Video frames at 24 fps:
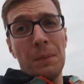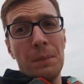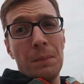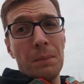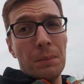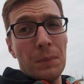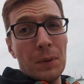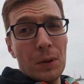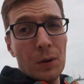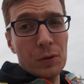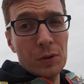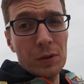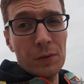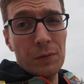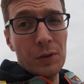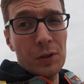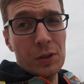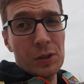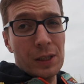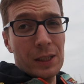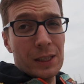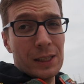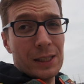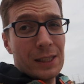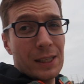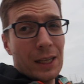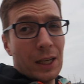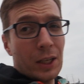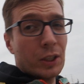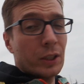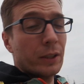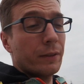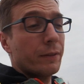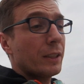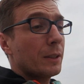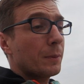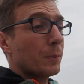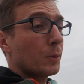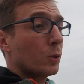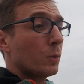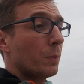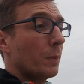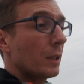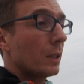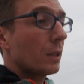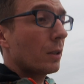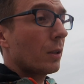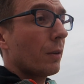Mi oczywiście zdarza się w ten sposób
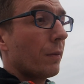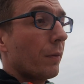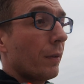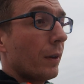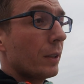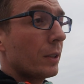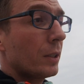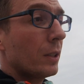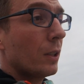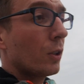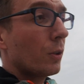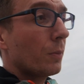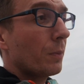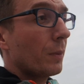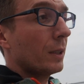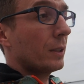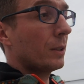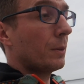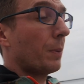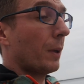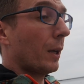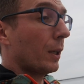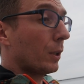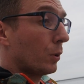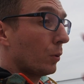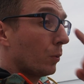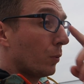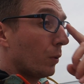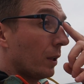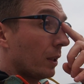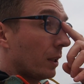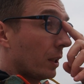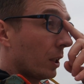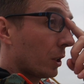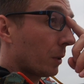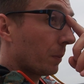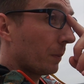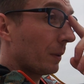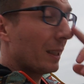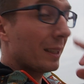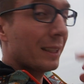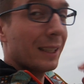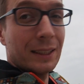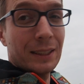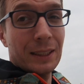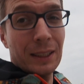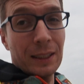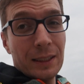medytować, natomiast praktykuję też
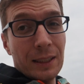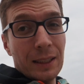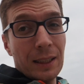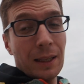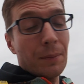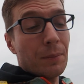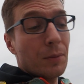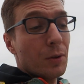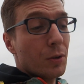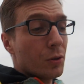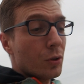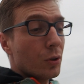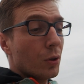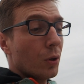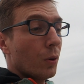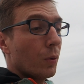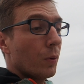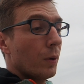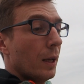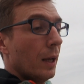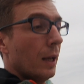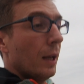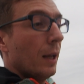medytację dynamiczną,